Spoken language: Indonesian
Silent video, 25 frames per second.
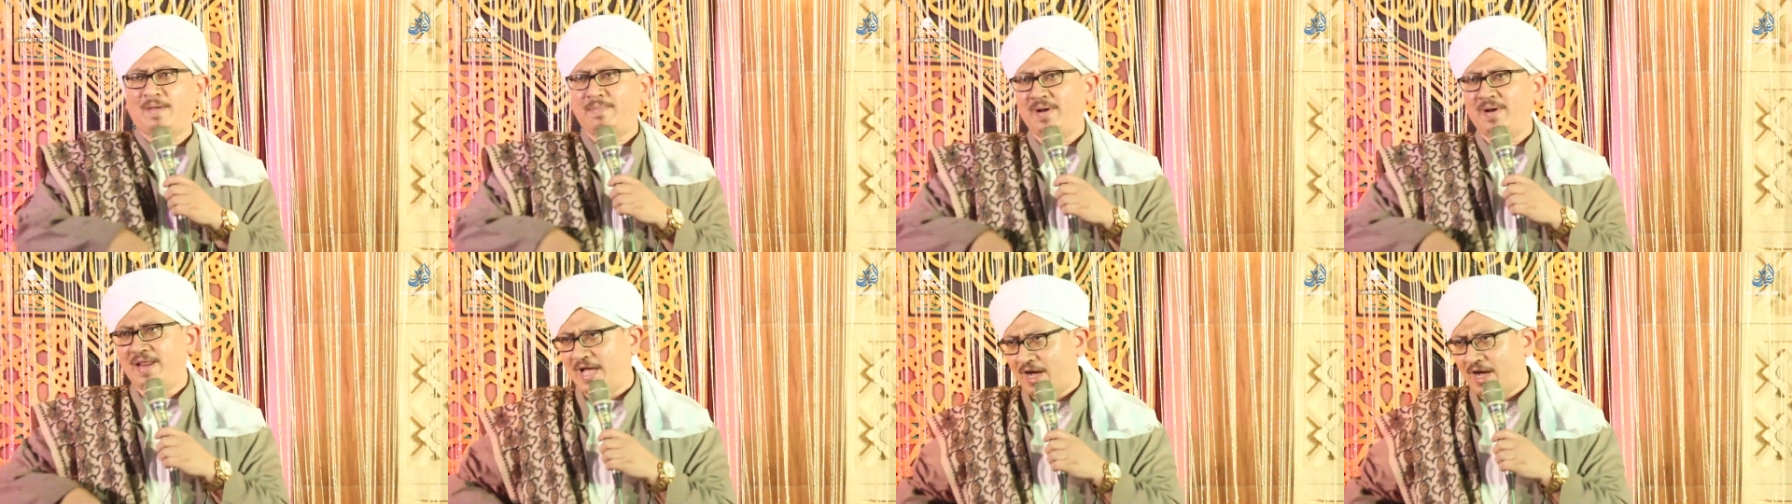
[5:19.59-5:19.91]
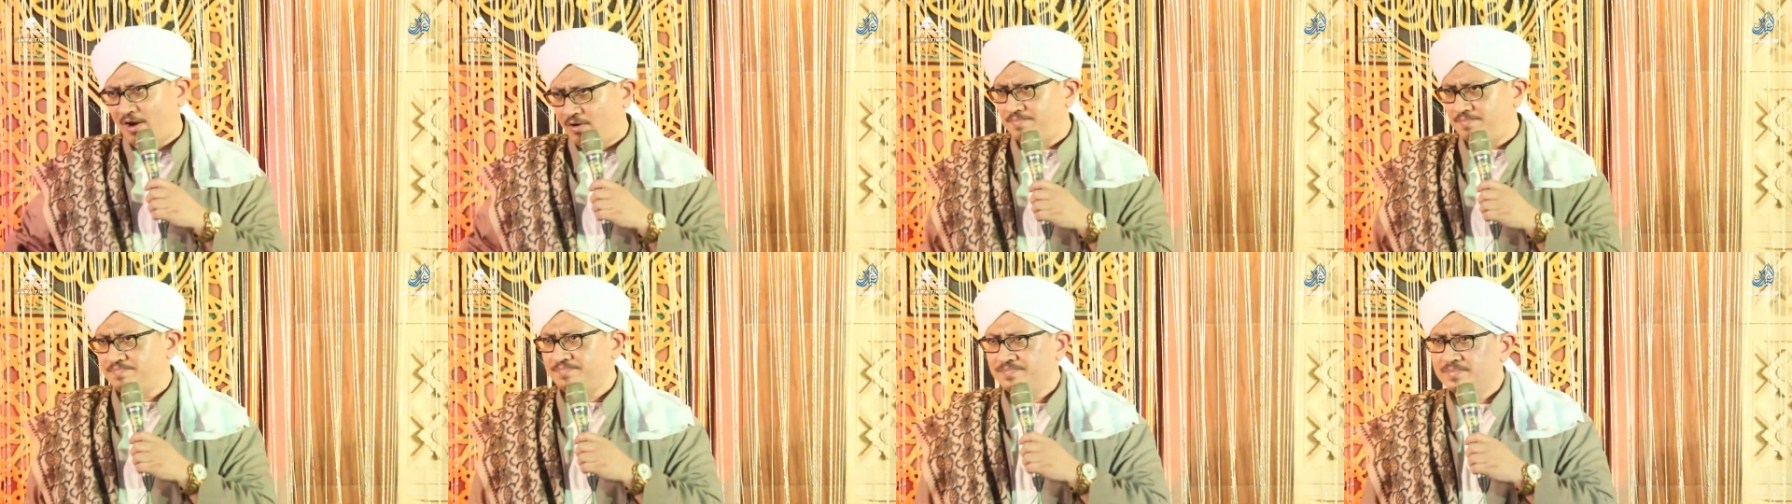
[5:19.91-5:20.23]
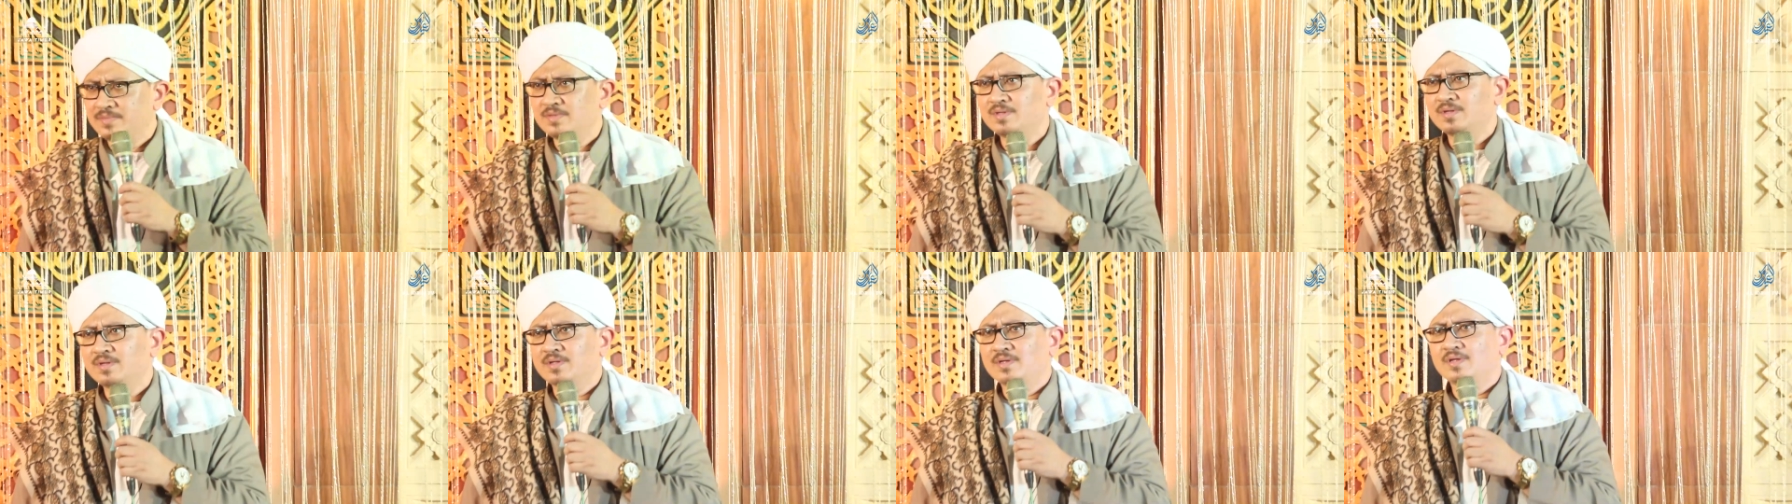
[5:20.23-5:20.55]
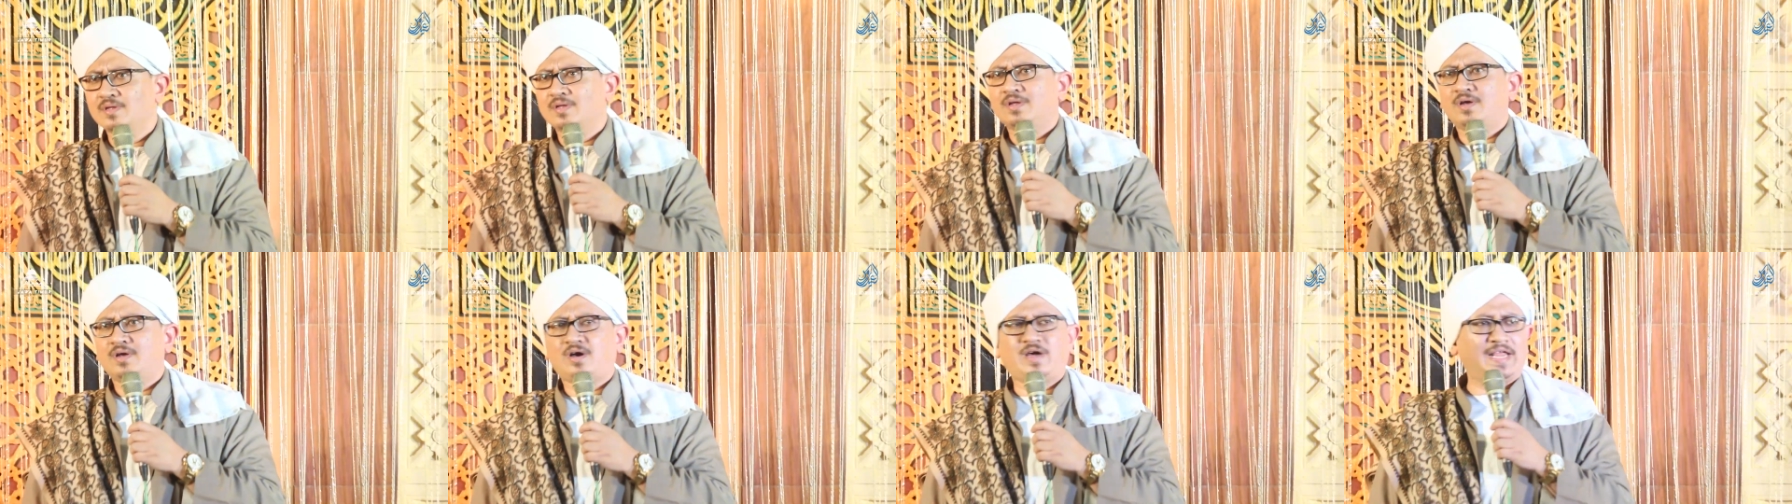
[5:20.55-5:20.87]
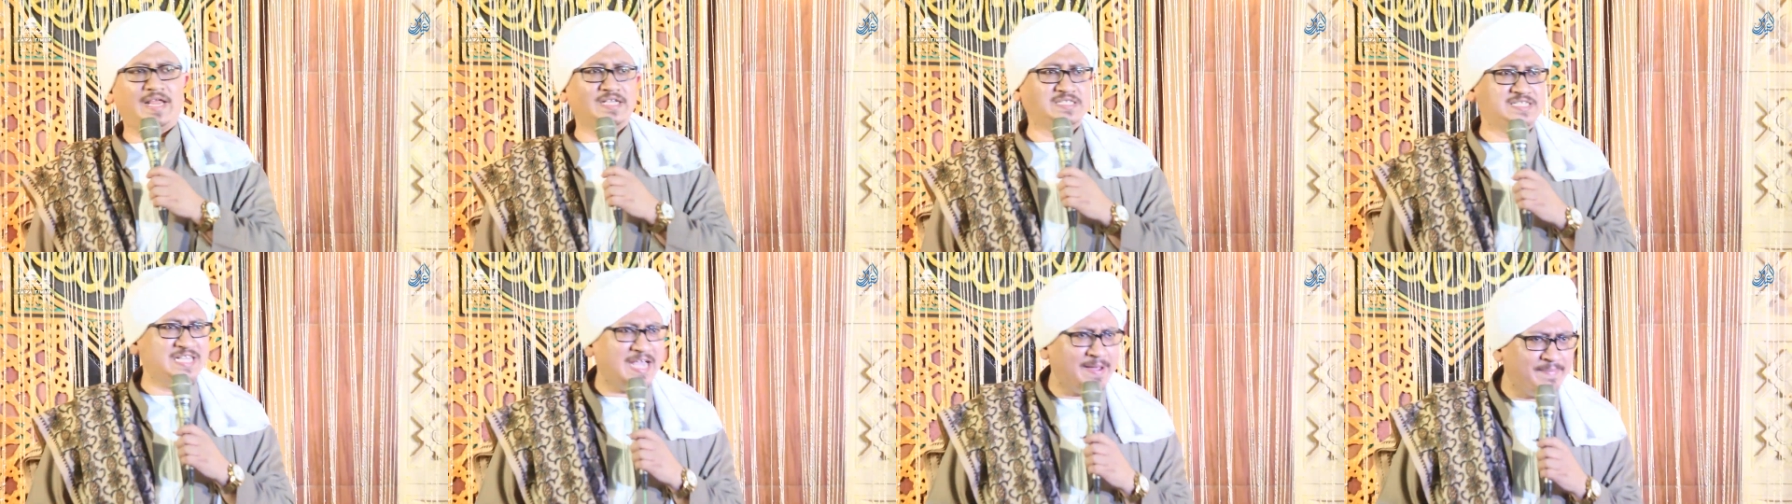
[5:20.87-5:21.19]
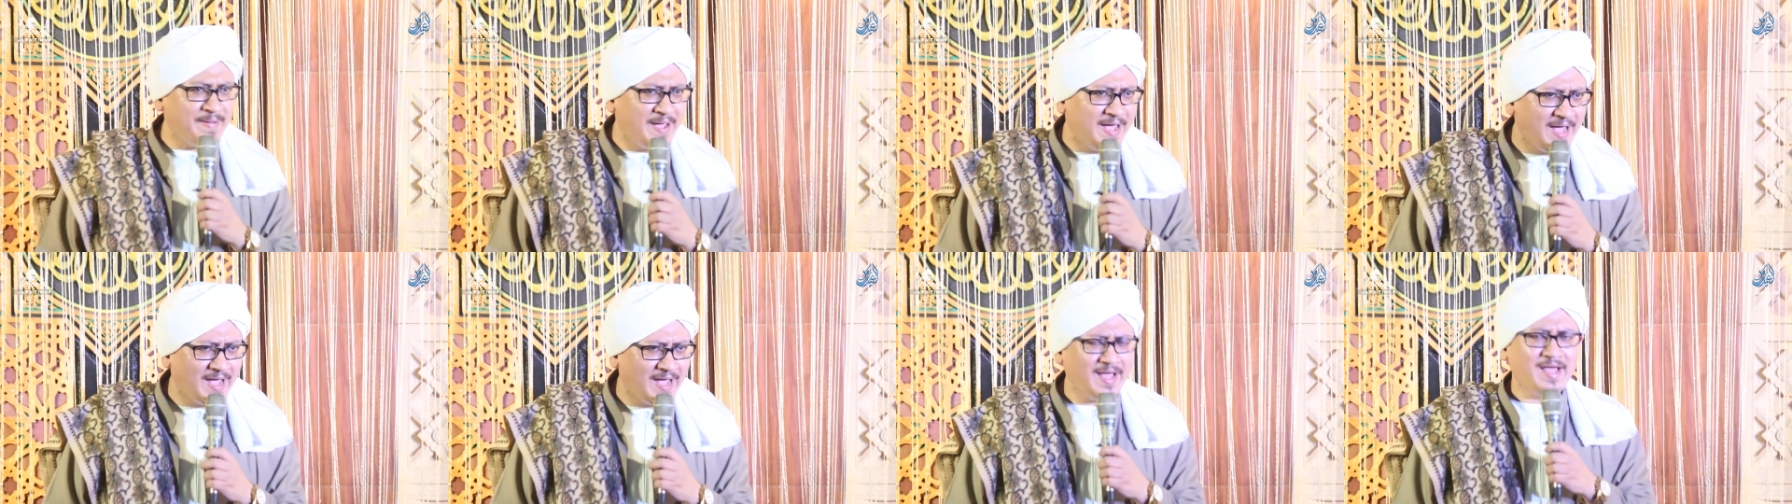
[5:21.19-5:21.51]
oleh beliau oleh
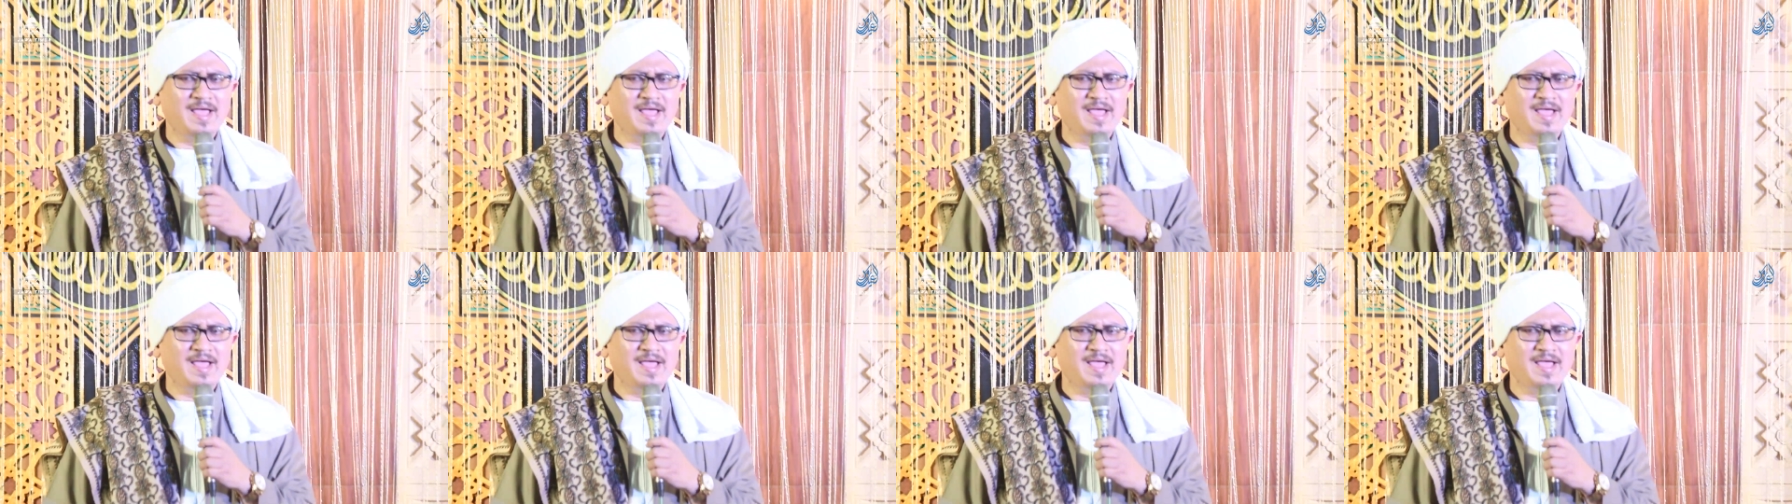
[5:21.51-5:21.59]
siapa